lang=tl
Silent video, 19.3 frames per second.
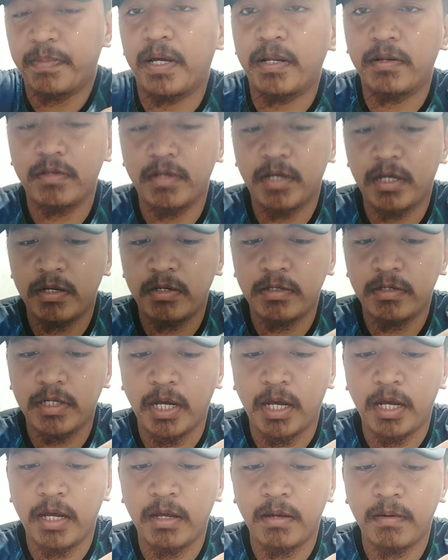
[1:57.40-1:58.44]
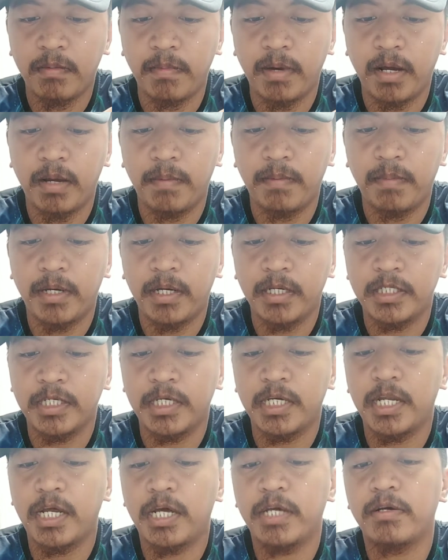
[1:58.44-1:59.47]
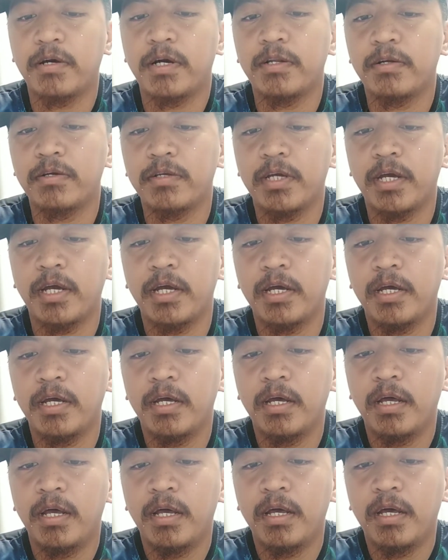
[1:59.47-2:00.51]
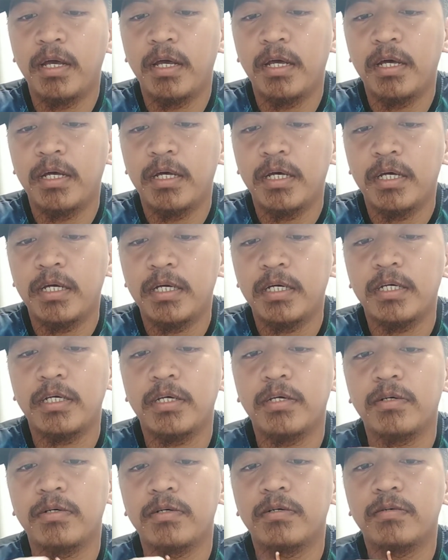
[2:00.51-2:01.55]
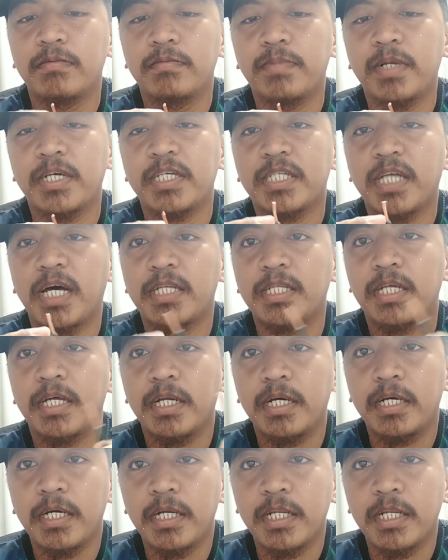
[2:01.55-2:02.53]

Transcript: ganun-ganun ka, baka masira yung ano niya. Yung plastada ng